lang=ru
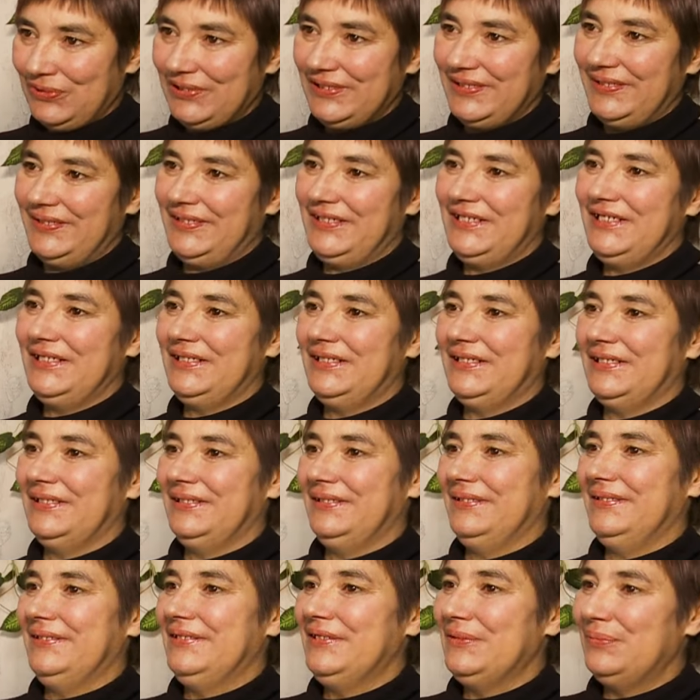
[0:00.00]
говорит,
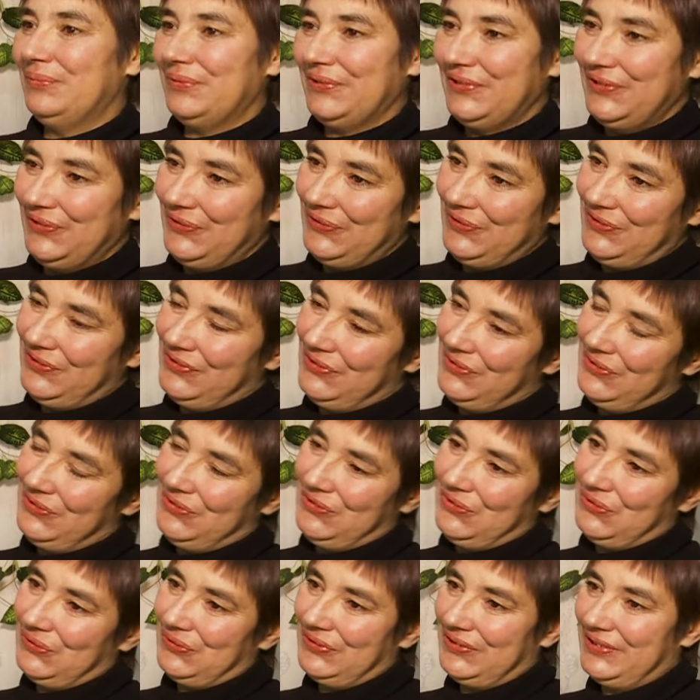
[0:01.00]
не боюсь
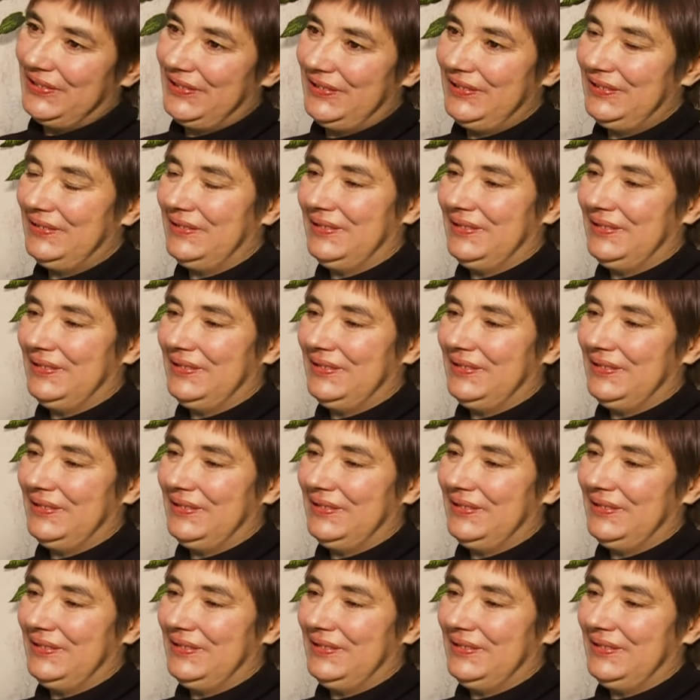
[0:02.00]
ничего, говорит,